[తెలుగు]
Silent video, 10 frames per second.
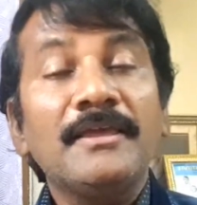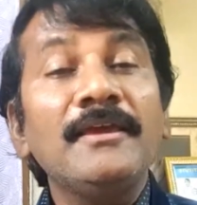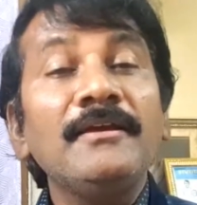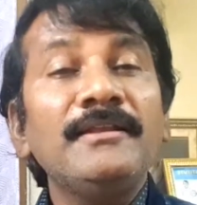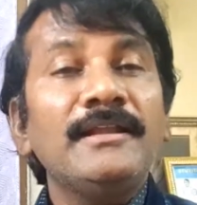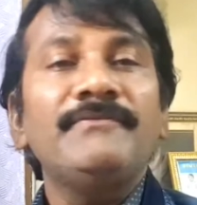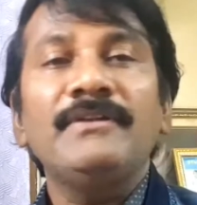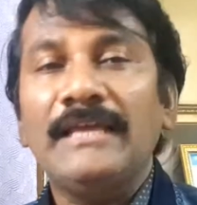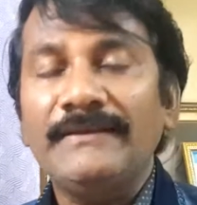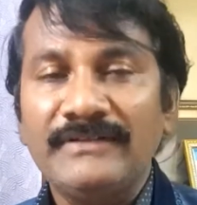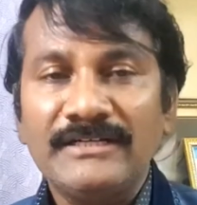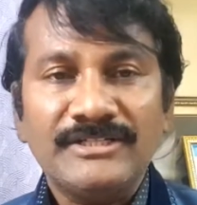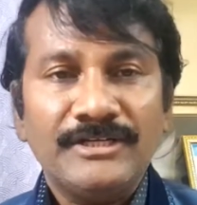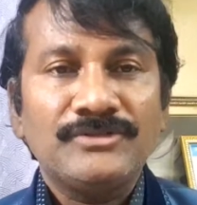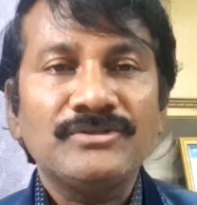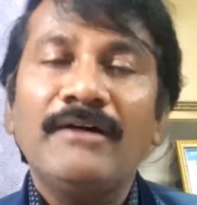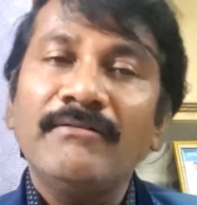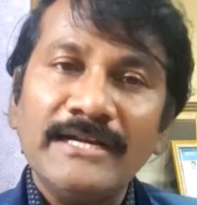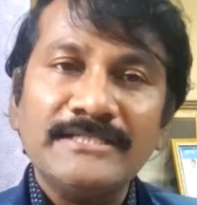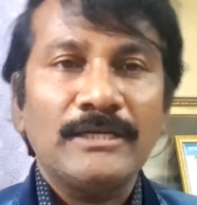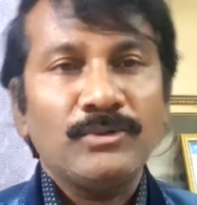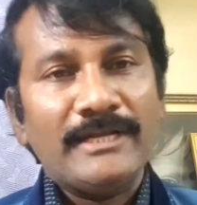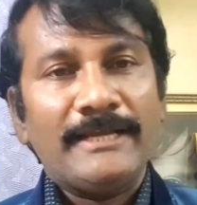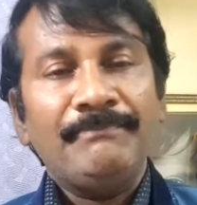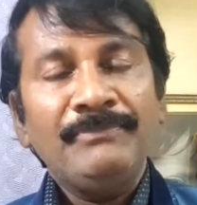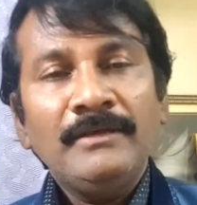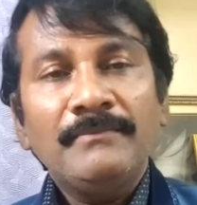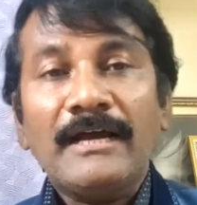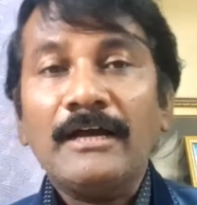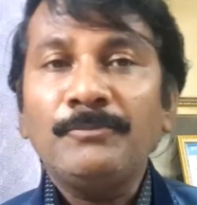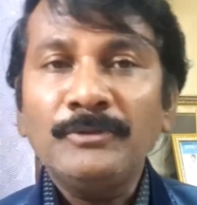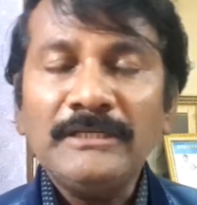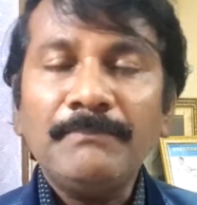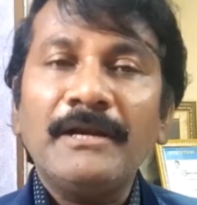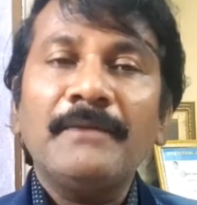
కింగ్లా వీళ్ళు లైఫ్ లీడ్ చేయొచ్చు అవకాశాలు ఉన్నాయి కాకపోతే